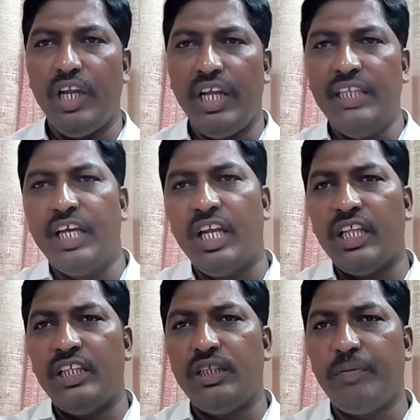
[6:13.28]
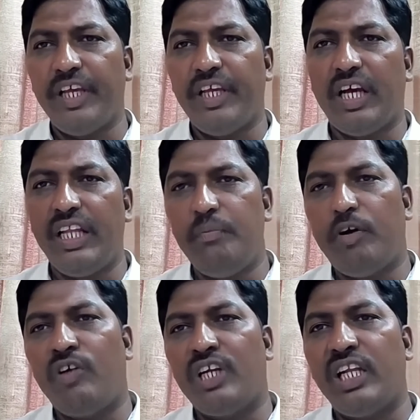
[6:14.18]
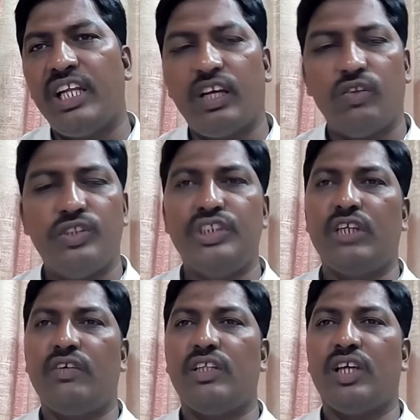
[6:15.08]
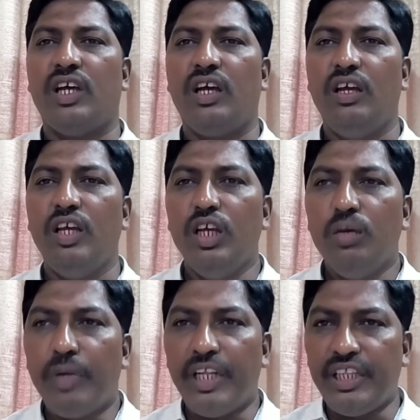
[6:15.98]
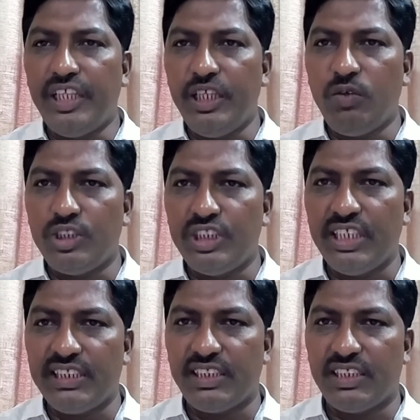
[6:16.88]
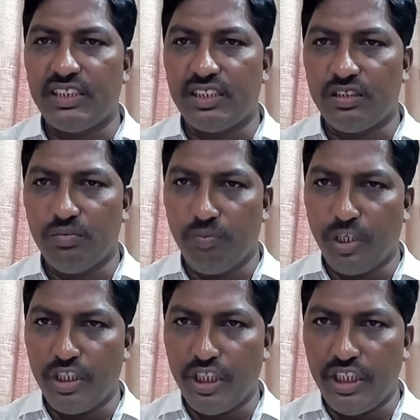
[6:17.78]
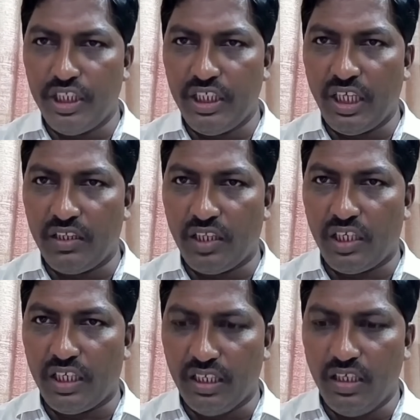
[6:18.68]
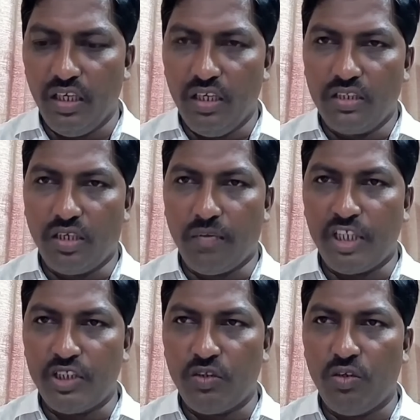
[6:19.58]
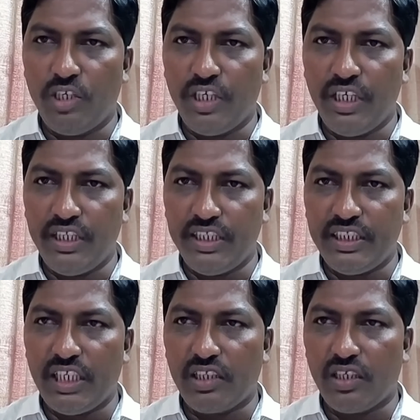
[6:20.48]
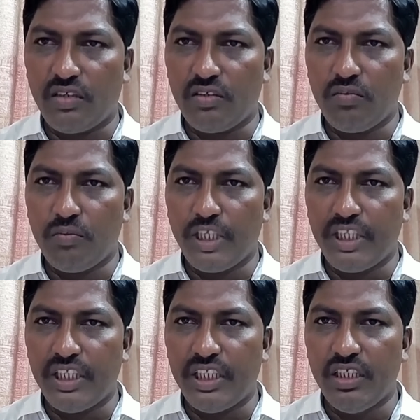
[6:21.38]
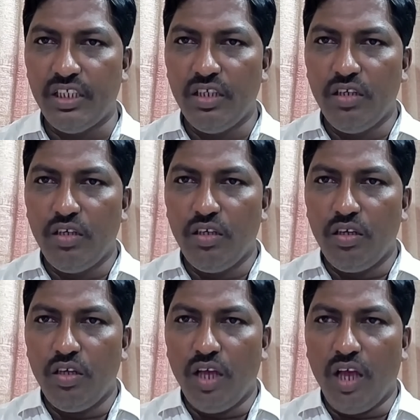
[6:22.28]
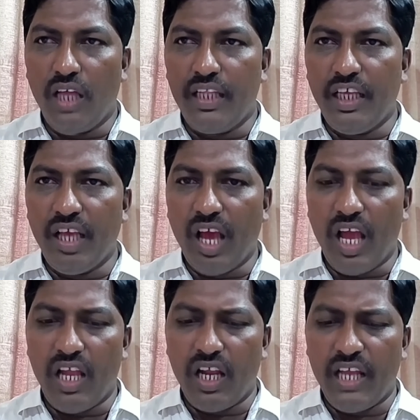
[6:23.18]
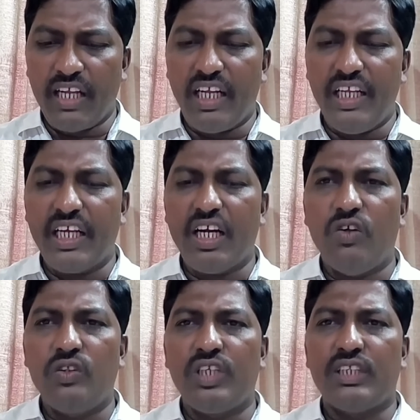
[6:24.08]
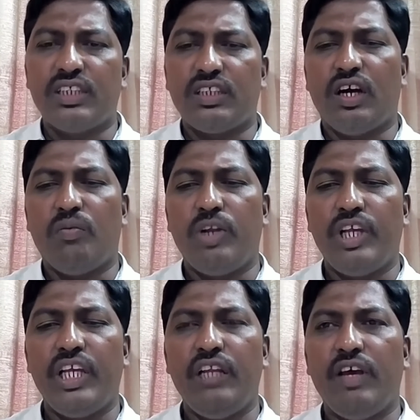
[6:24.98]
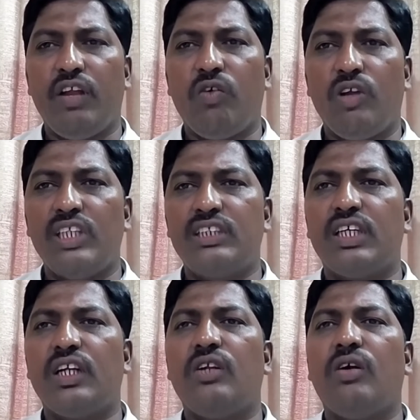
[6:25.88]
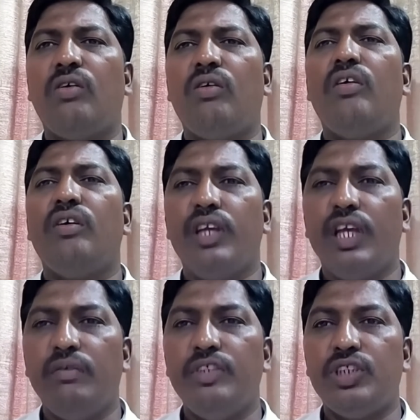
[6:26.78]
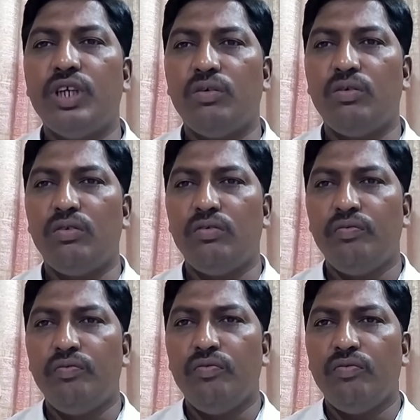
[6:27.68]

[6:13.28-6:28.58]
ఏం చేయలేదని చెప్పాయి కానీ పవన్ కళ్యాణ్ గారు వచ్చిన తర్వాత ప్రతిదీ క్వశ్చన్ చేస్తున్నాడు సార్ ప్రతిదీ అందరికి సమాజంలోకి తీసుకెళ్తున్నారు ప్రతిదీ ఓకే అది ఆయన ఆయన క్లియర్ గా అడుగుతున్నాడు సార్ కాపులకి ఇన్ని వేల కోట్లు ఇస్తానన్నావు ఏమి ఇచ్చావు ఓకే